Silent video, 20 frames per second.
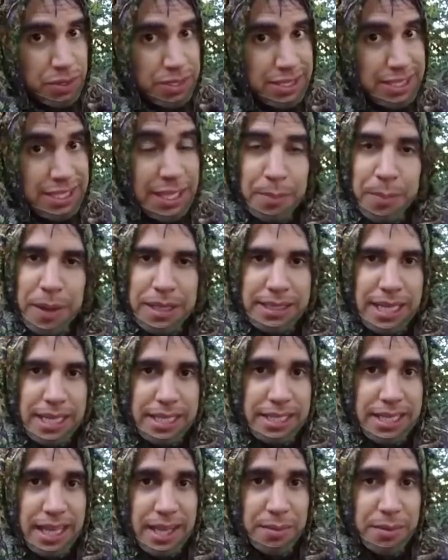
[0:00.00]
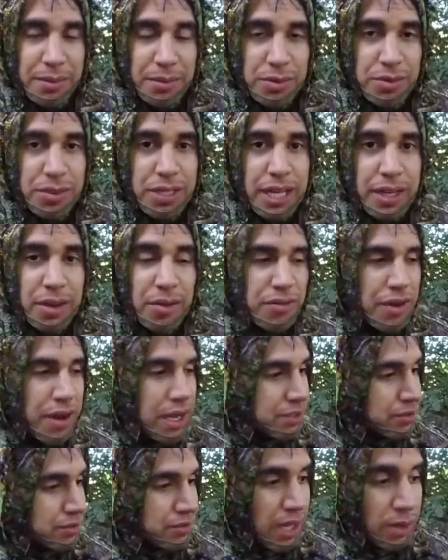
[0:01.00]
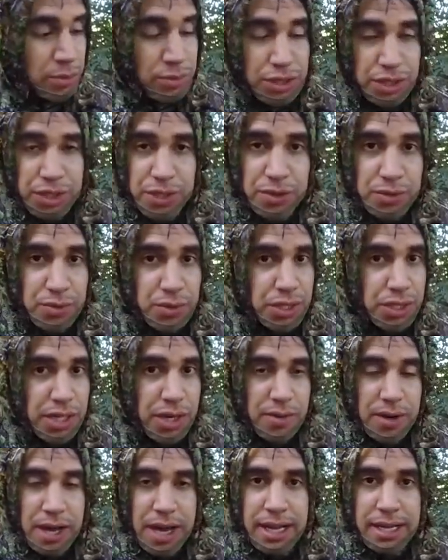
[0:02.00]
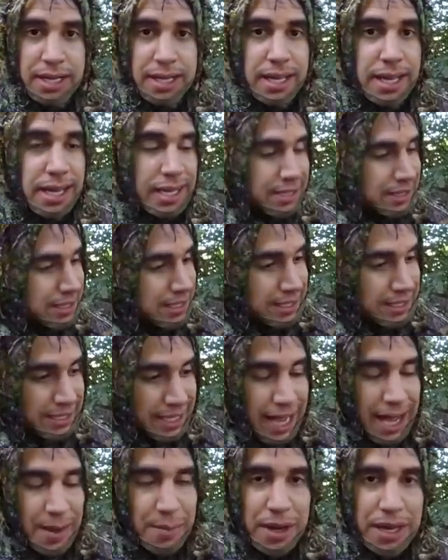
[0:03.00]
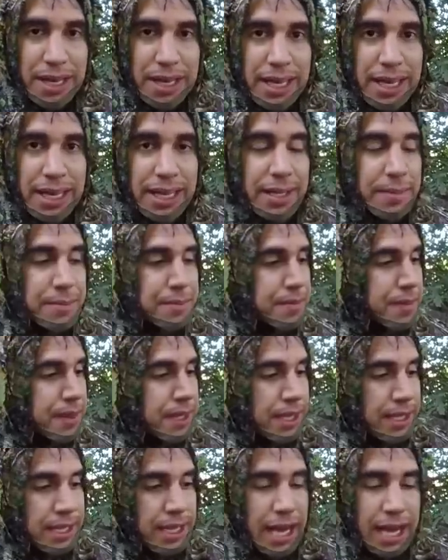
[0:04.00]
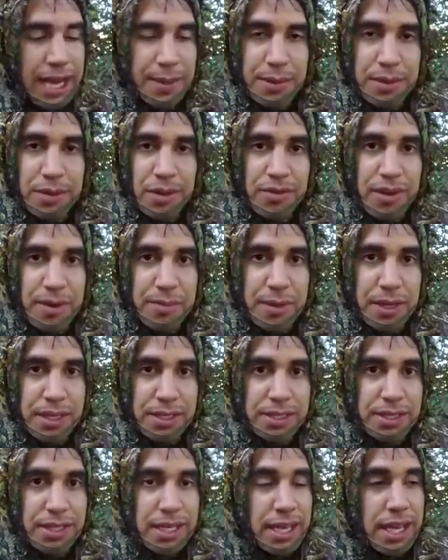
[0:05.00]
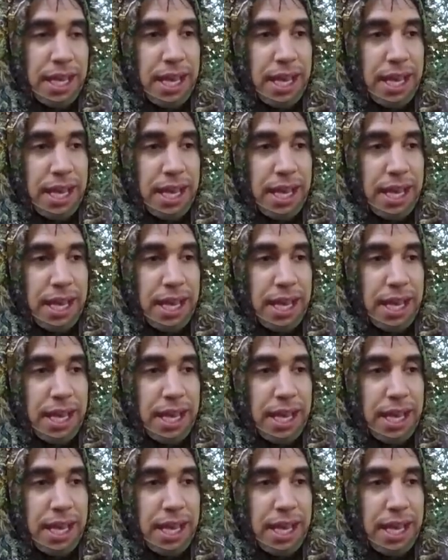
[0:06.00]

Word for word: Se passar de 10 minutos, o que é que eu faço? Dá um tiro no chão, cara. Desarma ela e arma novamente.